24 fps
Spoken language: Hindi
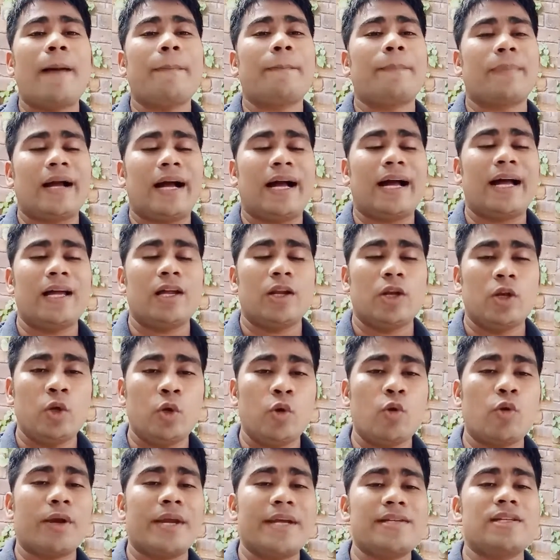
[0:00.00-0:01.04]
आपका
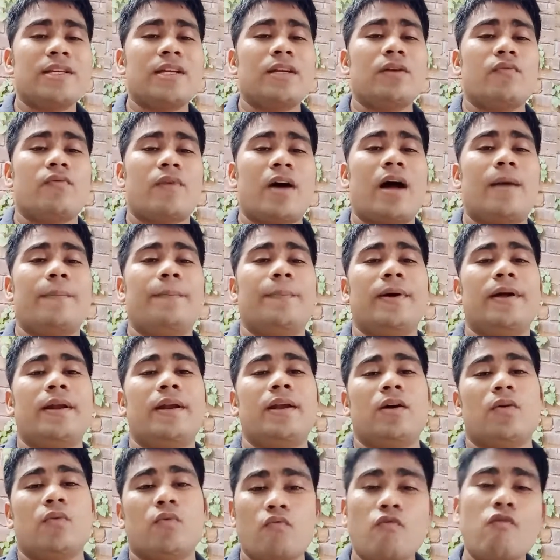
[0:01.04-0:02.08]
लोकेशन वहाँ
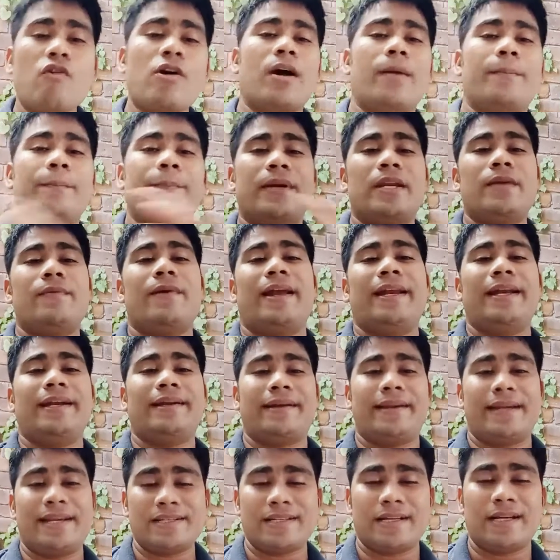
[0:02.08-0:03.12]
पर वो कंपनी वाले
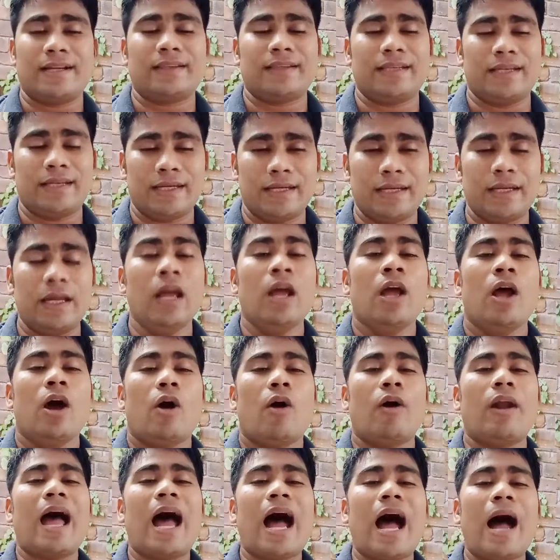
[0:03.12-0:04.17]
ट्रेस करते हैं
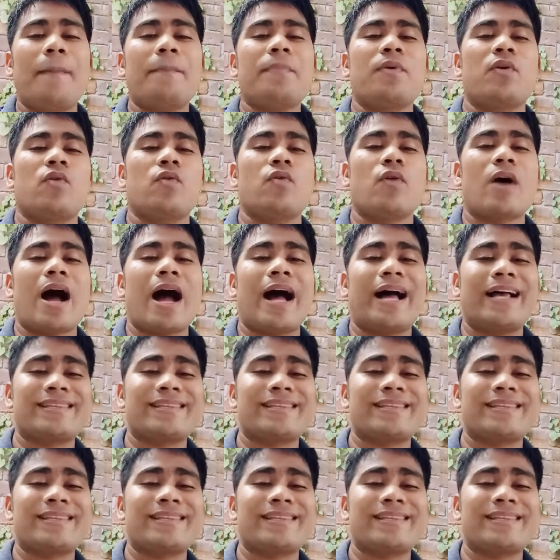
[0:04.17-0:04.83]
और आपको